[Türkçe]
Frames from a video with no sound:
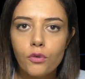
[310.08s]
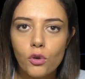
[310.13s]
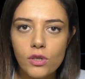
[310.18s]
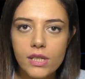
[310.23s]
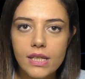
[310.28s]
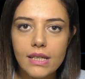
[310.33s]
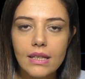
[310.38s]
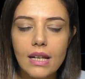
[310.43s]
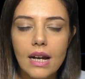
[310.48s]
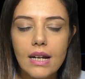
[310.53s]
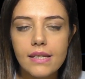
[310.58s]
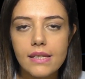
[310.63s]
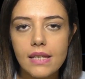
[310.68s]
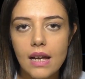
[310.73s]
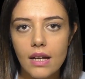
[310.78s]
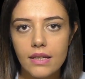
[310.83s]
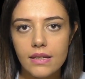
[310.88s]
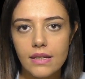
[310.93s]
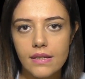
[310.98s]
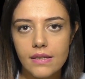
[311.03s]
fosiller
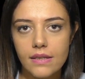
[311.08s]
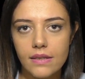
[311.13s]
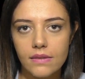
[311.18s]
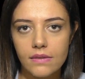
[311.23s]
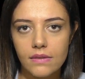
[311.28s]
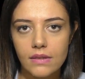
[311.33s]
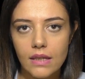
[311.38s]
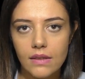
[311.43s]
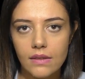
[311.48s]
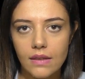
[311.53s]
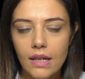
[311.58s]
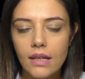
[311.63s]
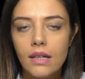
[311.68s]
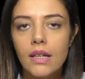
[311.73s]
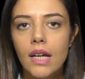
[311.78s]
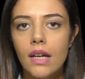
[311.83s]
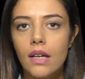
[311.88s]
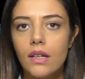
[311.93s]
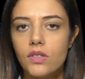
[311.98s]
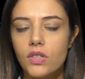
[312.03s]
sayesinde de
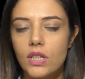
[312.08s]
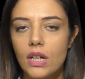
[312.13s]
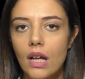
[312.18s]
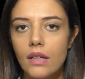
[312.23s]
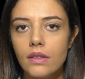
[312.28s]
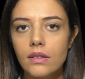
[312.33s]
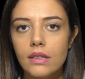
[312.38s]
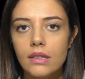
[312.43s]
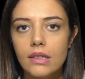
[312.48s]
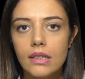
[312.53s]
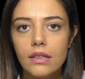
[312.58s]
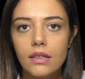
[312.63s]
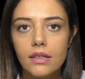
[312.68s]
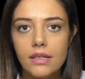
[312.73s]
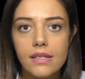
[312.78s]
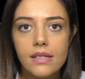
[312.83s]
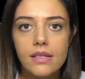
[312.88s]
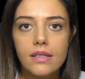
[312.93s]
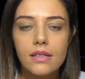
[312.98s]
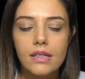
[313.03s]
canlılar
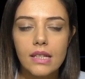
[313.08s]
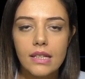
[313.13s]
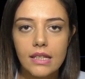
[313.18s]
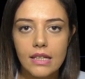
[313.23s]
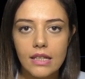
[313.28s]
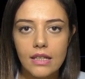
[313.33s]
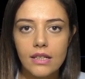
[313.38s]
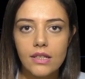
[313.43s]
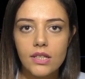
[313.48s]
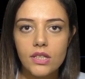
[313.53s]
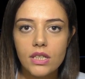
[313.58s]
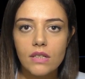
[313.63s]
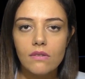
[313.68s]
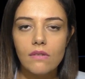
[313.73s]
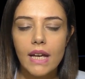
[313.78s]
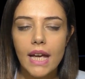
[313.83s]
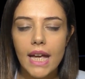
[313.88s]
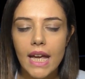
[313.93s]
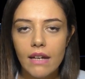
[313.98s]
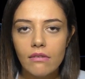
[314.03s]
arasındaki ilişki
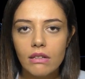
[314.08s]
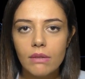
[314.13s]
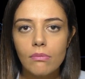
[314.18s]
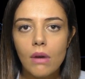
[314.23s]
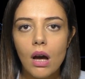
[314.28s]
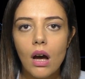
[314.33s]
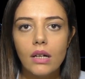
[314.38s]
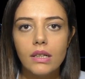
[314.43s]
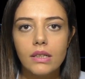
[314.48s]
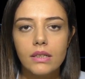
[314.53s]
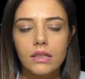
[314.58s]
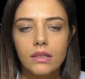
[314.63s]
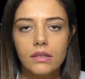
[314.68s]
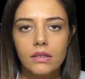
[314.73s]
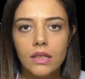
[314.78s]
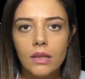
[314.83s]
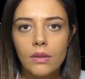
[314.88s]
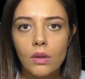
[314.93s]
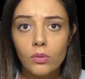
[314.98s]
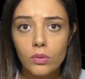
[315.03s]
ve evrim
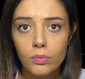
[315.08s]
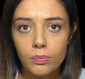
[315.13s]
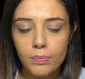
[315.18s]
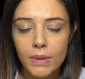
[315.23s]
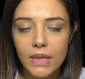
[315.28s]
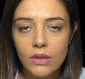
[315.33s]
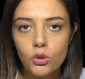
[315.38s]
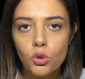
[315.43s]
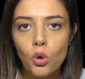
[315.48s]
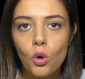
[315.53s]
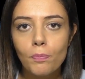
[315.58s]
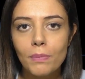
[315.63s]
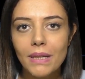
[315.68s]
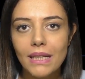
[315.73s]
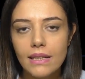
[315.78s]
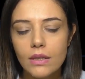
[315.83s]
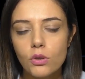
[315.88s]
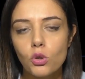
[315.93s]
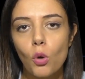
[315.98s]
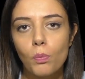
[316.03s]
hakkında birçok
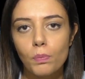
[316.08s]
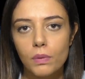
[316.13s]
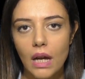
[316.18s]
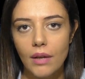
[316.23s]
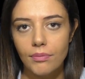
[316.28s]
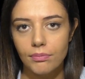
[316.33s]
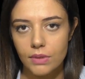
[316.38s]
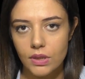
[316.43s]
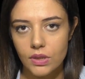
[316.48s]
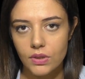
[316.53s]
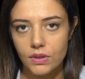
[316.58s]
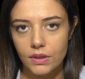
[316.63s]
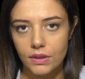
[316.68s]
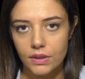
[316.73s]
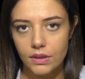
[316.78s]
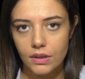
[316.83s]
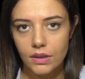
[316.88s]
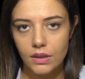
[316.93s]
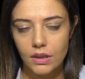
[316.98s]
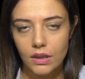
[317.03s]
bilgi
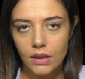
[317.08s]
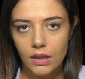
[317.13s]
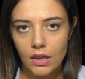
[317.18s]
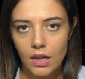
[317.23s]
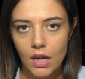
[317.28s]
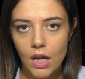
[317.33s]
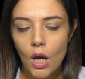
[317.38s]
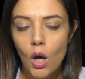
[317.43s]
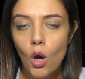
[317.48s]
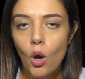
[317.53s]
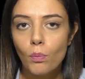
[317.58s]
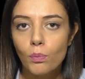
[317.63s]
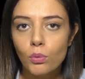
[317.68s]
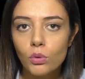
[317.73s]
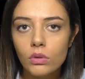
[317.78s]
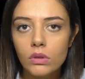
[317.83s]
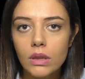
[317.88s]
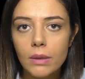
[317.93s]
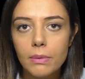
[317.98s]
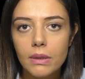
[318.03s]
toplanmıştır.
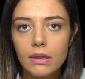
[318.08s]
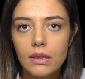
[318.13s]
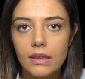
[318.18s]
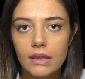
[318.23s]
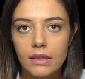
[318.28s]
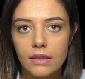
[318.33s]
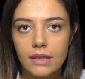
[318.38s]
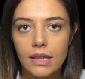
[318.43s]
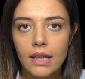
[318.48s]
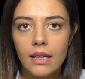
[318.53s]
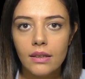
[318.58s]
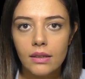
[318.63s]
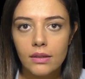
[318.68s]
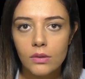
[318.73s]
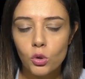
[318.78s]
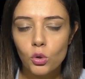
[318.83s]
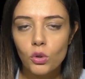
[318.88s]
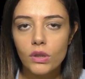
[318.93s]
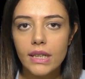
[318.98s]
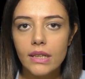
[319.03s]
Bununla birlikte
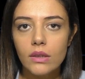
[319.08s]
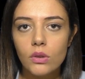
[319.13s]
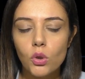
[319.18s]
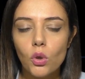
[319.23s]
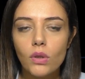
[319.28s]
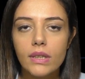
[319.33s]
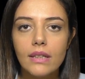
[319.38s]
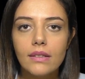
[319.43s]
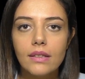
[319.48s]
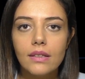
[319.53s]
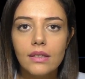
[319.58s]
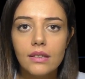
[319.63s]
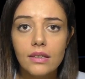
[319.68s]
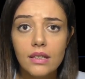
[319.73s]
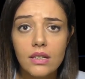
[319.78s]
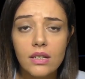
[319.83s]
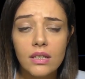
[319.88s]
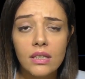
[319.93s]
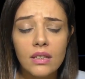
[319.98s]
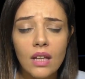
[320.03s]
türlerin kökeninin
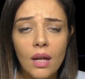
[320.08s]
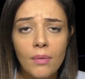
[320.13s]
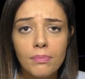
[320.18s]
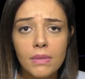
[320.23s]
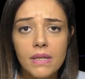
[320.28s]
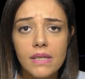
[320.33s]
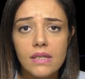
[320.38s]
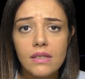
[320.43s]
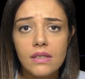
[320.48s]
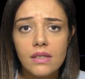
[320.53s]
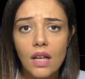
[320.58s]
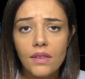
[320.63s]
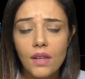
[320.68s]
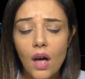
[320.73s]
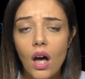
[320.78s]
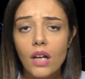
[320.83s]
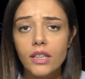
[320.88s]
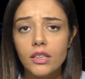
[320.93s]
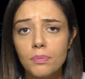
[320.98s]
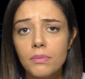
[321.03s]
yayınlanmasından
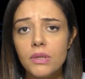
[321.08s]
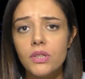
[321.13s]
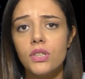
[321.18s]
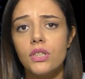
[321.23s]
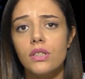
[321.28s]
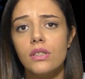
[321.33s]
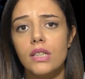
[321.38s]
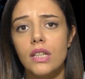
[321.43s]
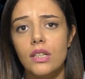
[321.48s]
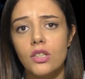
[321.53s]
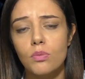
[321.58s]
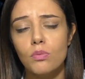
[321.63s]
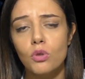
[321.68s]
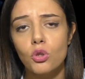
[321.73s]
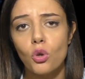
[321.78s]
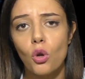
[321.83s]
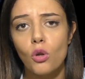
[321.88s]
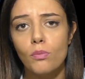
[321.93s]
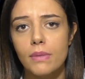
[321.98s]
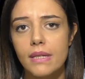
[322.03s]
60 yıl
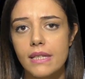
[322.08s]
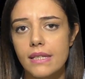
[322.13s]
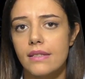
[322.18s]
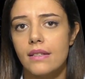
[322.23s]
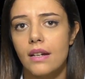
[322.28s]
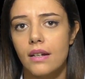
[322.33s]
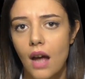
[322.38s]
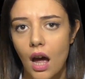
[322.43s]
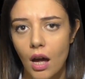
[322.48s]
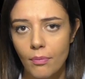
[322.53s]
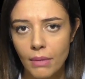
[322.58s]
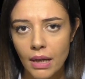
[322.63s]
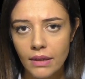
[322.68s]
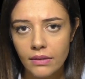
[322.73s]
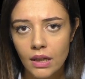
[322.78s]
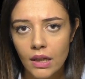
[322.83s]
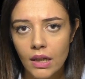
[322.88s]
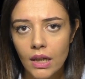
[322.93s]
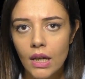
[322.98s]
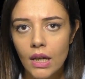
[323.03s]
geçmiş olmasına rağmen
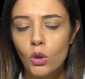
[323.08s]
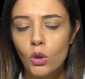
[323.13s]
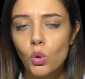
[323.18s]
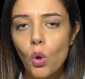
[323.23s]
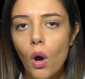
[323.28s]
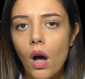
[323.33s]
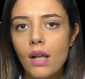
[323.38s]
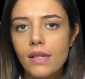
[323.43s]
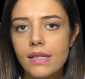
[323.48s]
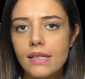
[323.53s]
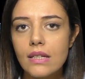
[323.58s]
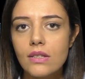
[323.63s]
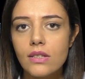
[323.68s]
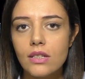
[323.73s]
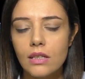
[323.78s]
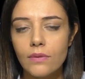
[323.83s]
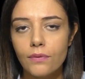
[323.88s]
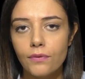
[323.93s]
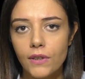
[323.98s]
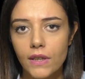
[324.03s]
doğal
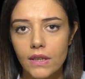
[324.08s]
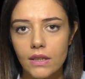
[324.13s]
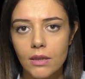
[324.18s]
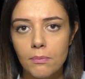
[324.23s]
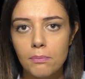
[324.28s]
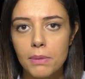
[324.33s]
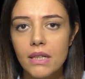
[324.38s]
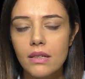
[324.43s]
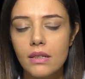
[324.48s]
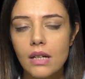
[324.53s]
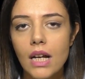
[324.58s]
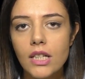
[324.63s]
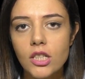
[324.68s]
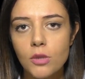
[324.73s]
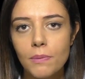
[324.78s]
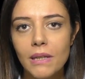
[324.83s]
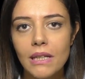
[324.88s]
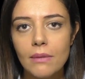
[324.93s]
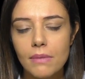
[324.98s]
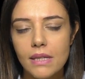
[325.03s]
seçilim fikri
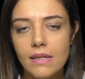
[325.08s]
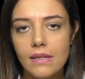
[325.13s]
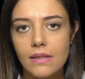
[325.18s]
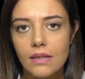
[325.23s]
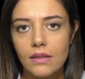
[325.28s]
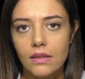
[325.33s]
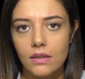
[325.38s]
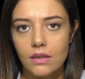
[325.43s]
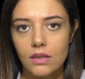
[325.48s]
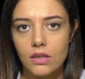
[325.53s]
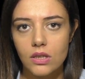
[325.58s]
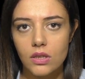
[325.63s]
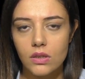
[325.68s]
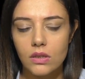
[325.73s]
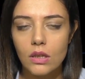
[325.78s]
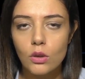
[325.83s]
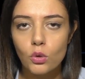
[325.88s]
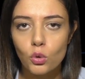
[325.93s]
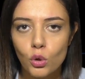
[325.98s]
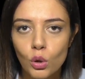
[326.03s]
birkaç bilim insanı
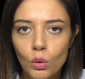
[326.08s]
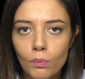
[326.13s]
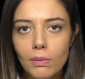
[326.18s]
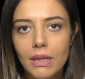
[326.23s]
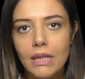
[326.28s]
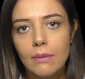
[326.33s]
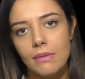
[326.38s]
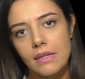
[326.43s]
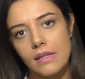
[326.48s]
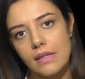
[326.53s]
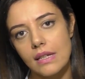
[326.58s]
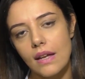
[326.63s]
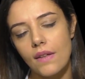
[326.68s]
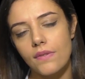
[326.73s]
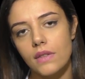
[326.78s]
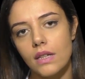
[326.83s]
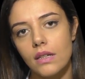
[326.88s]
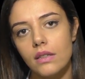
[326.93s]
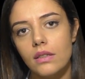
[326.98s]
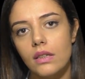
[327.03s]
dışında tüm bilim
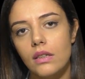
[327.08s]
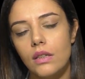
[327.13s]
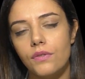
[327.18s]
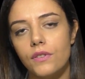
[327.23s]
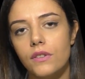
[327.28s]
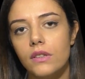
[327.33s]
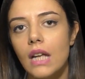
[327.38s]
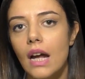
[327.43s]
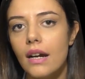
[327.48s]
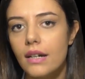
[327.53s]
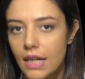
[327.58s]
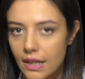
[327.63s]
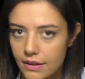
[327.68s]
insanları tarafından